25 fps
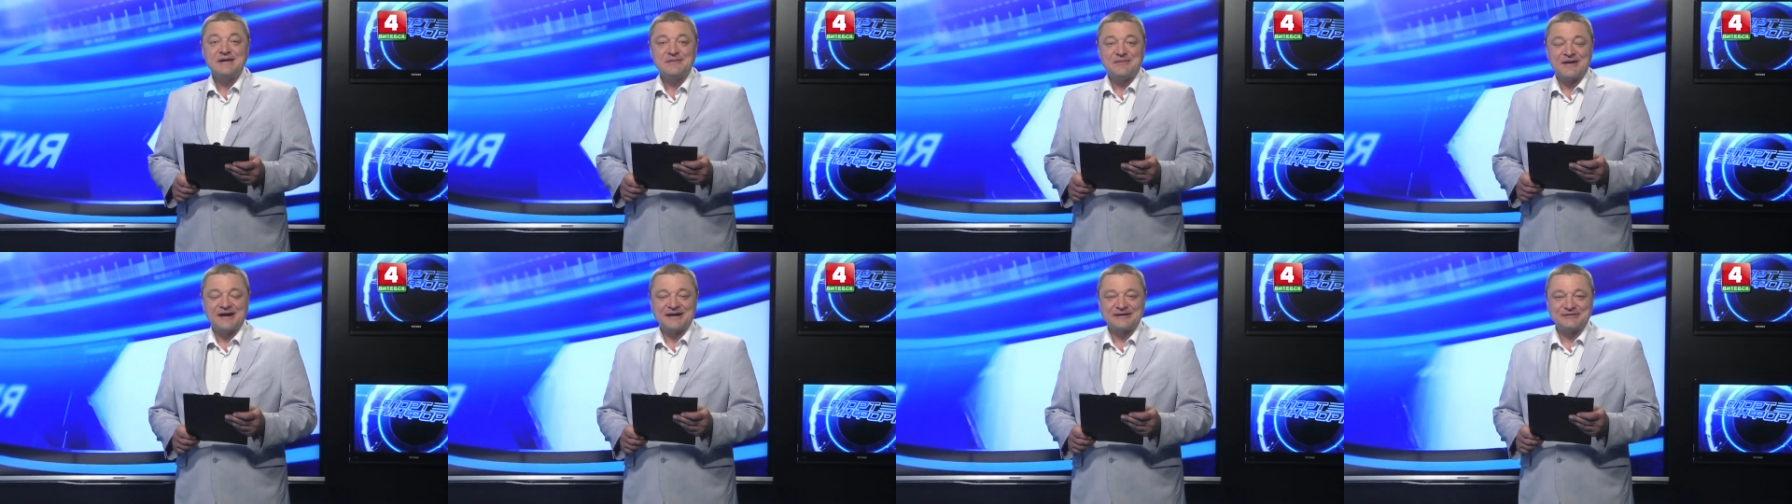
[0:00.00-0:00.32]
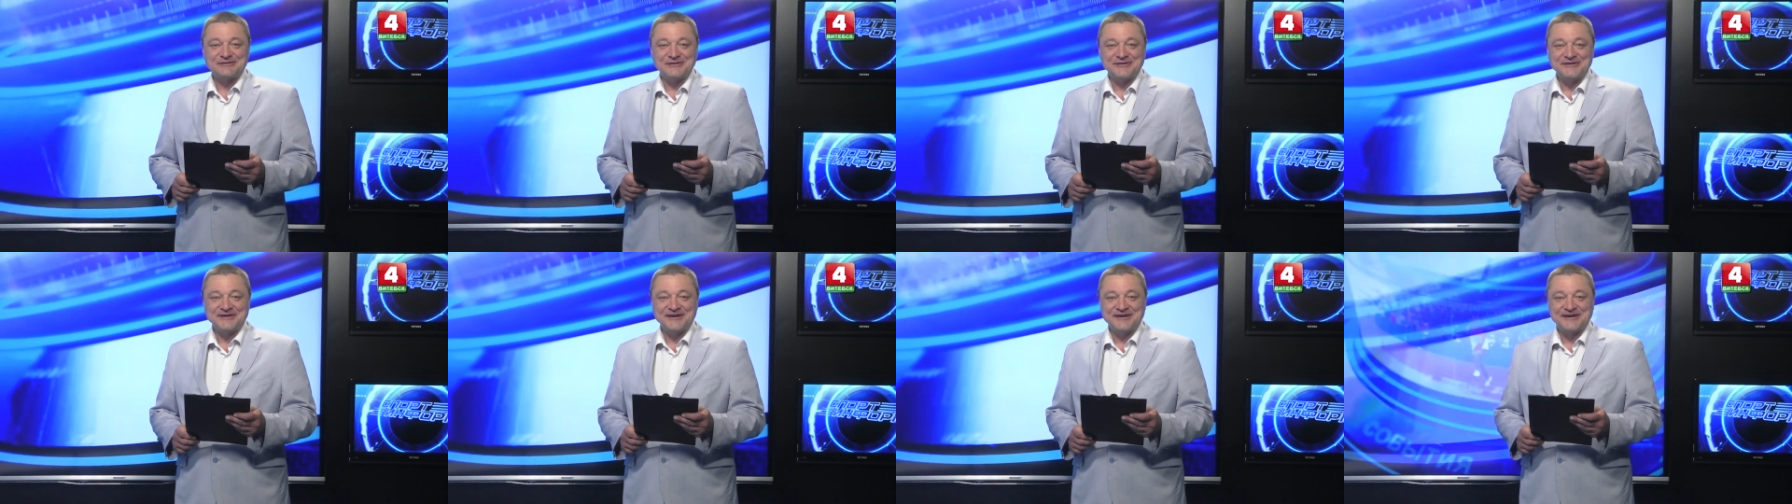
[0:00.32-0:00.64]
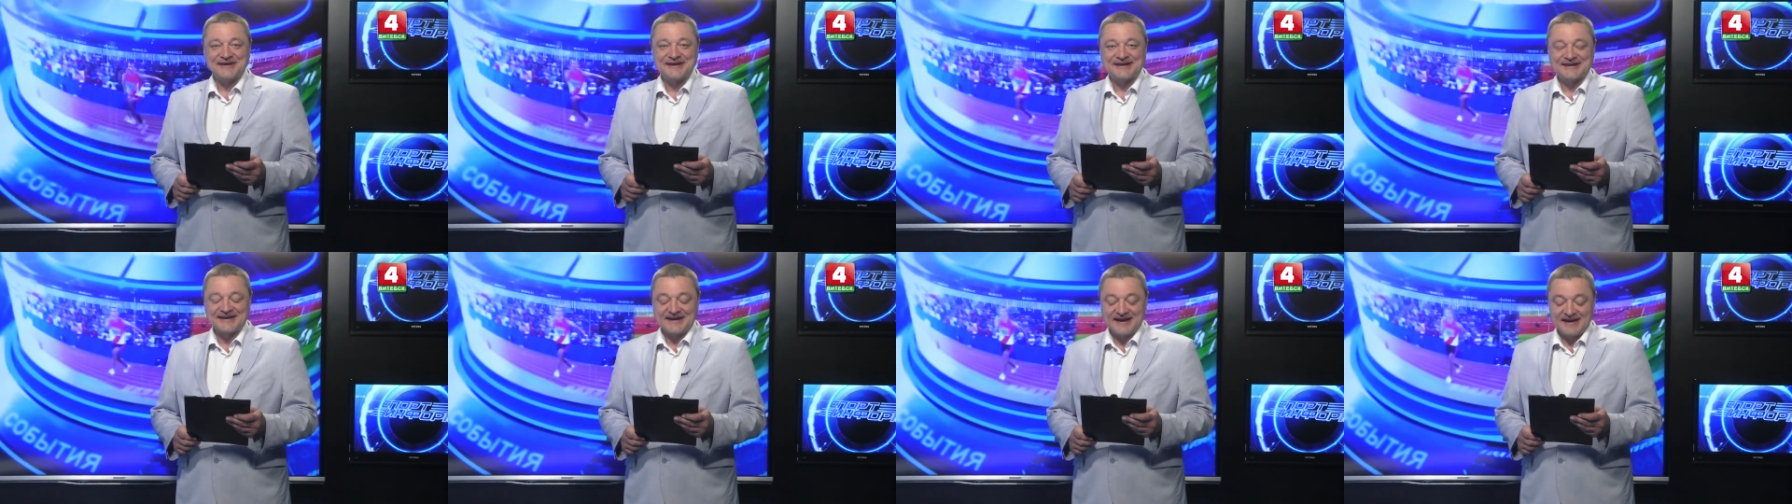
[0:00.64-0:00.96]

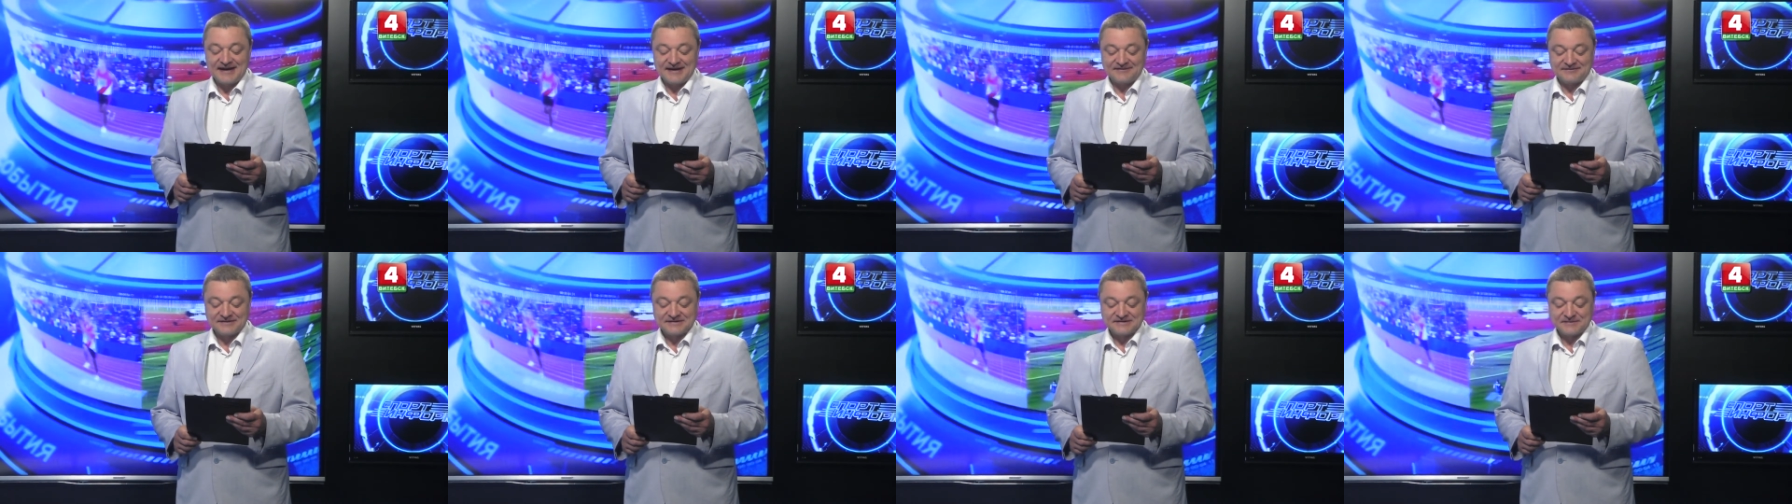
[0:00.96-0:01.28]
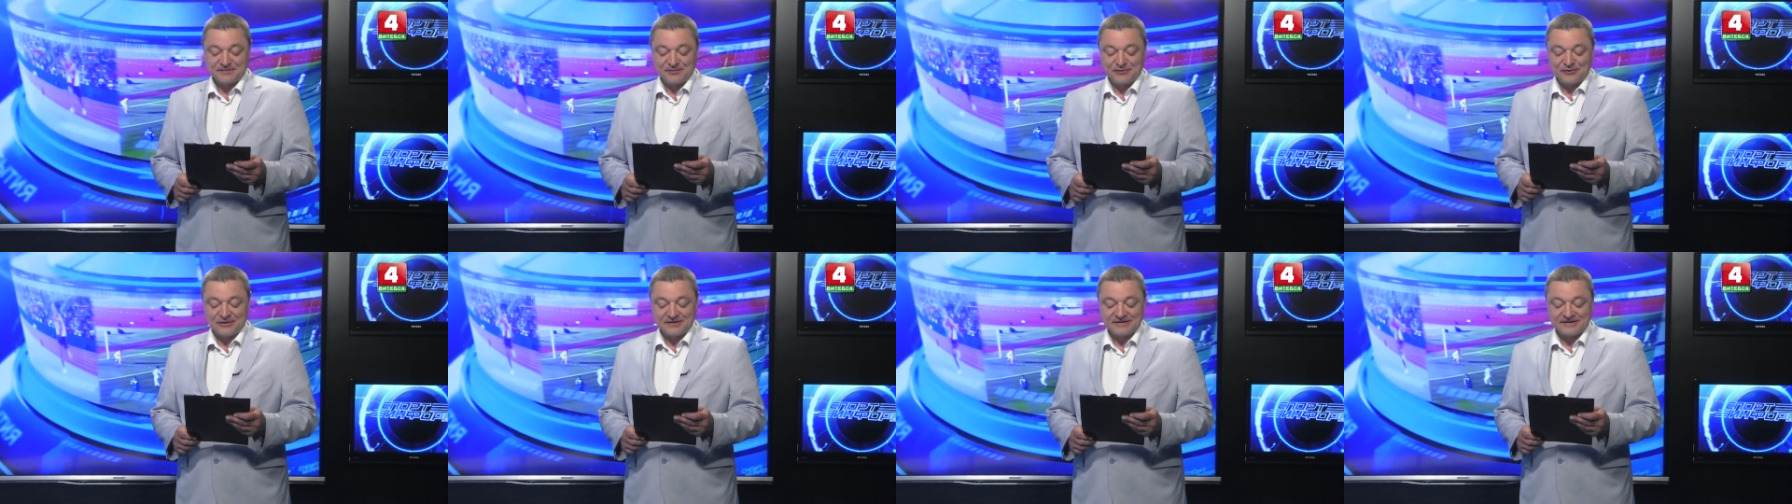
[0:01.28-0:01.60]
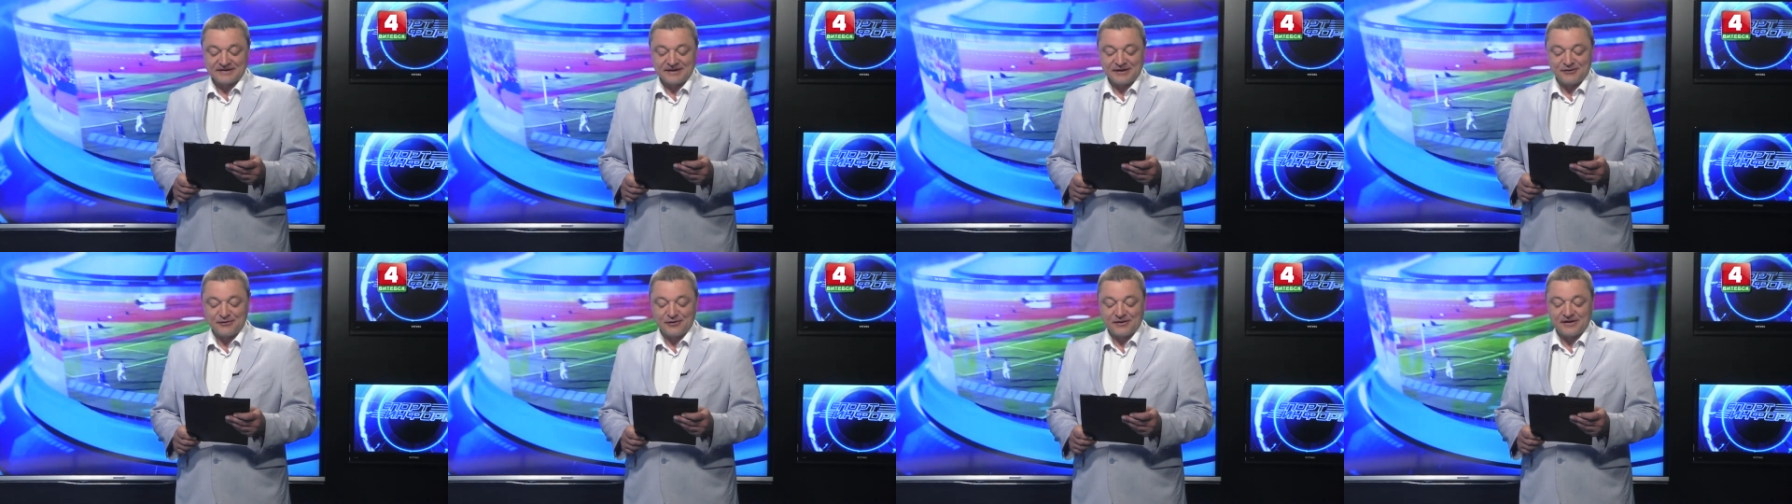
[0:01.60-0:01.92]
поклонники королевы
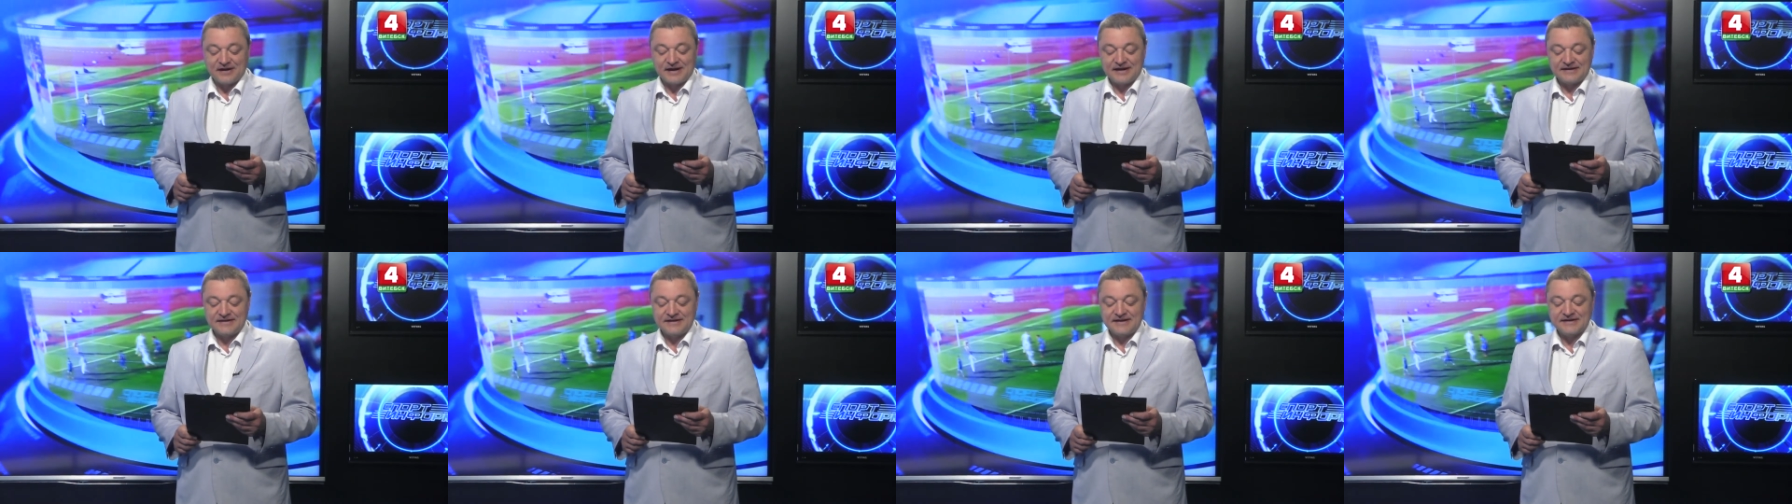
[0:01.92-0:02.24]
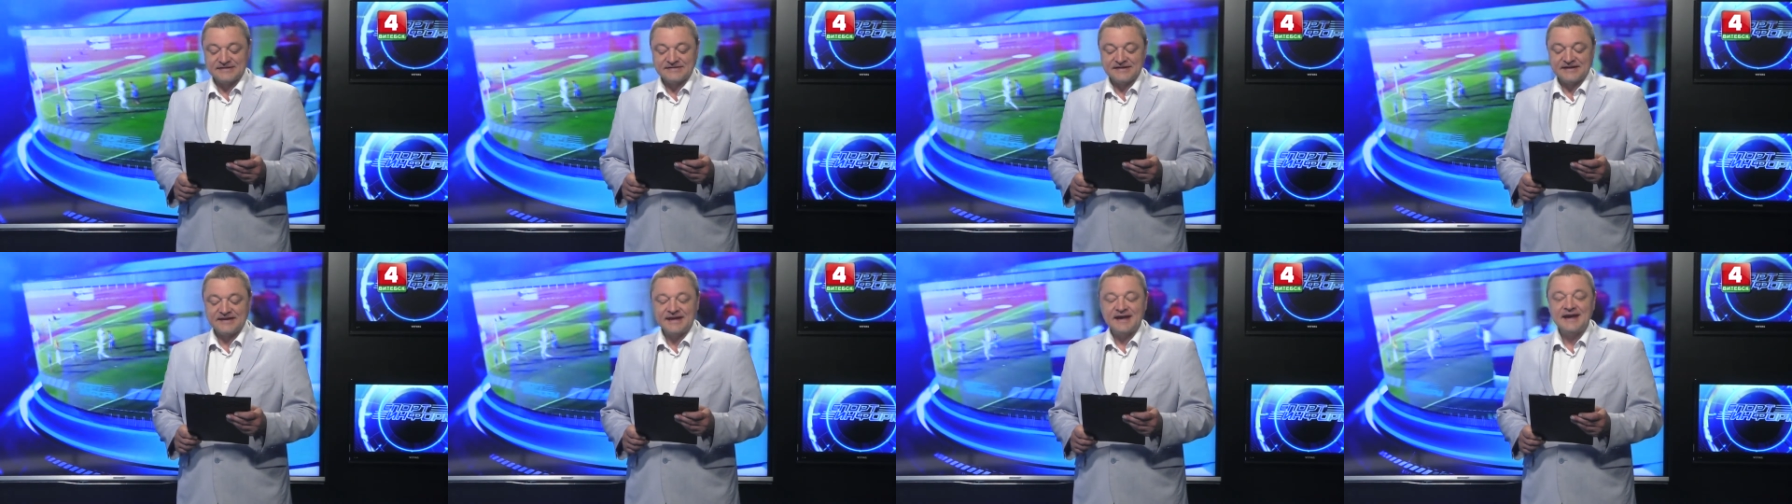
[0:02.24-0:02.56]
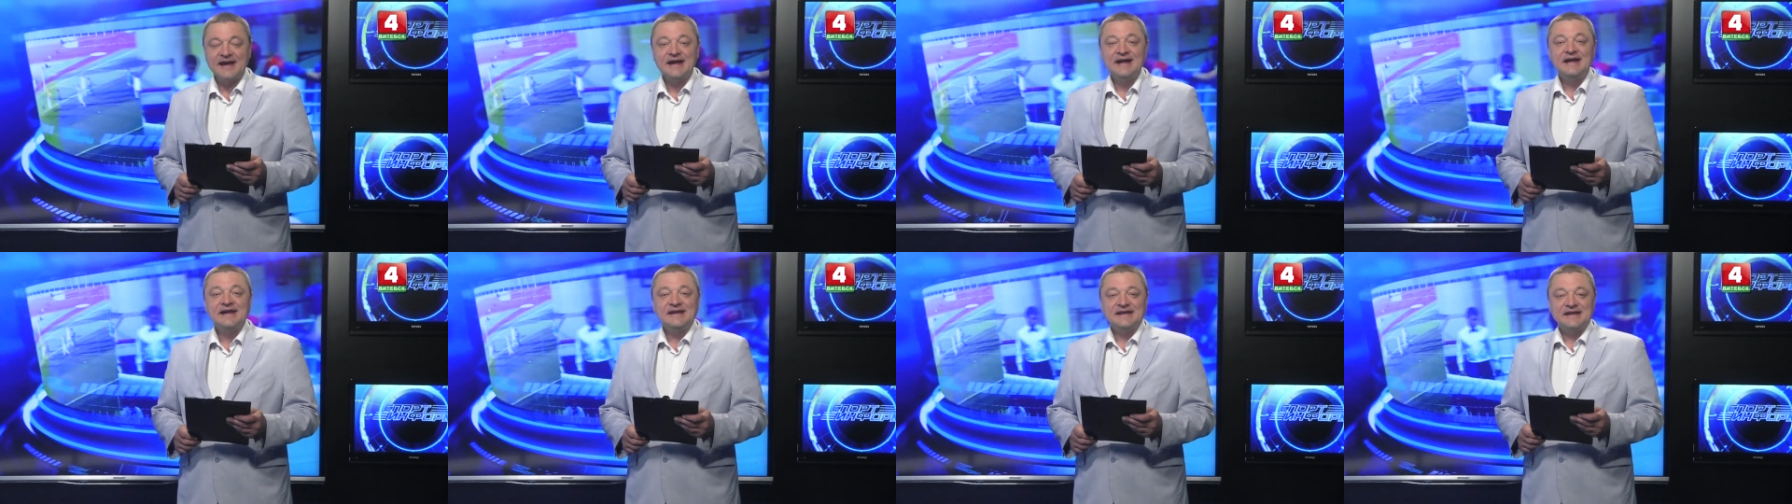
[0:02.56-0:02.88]
спорта легкой
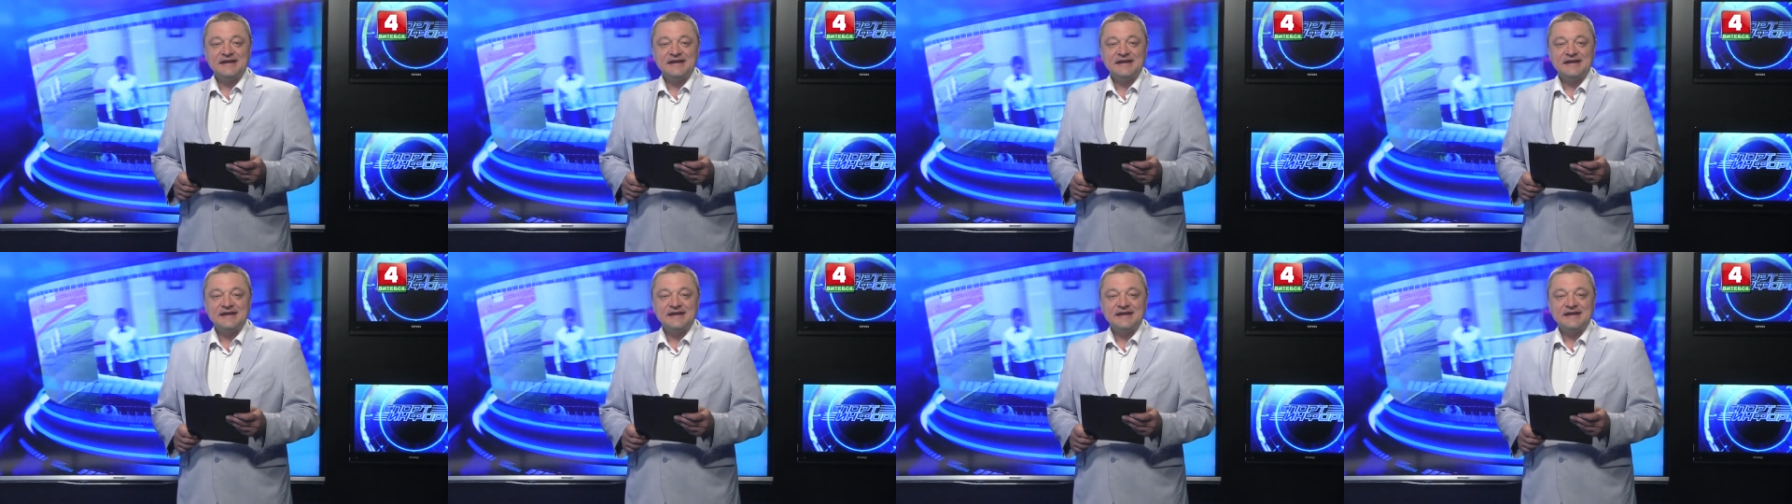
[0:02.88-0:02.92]
атлетики